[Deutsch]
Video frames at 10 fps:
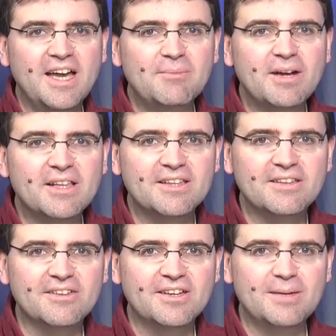Einmal
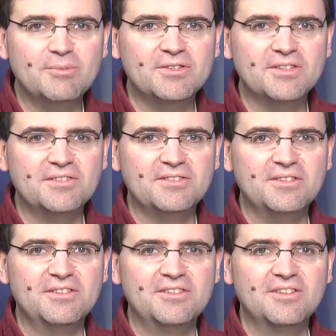äh, gab es das
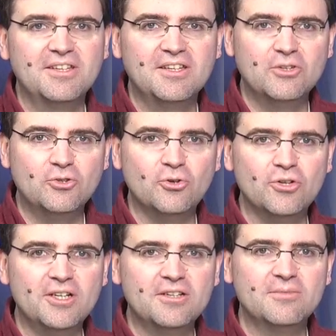in
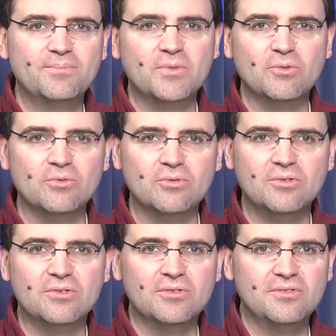teuer
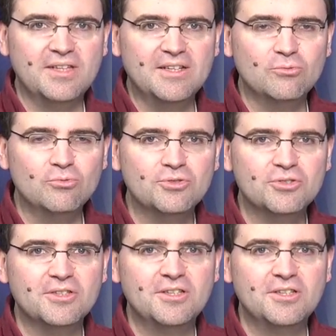und sehr gut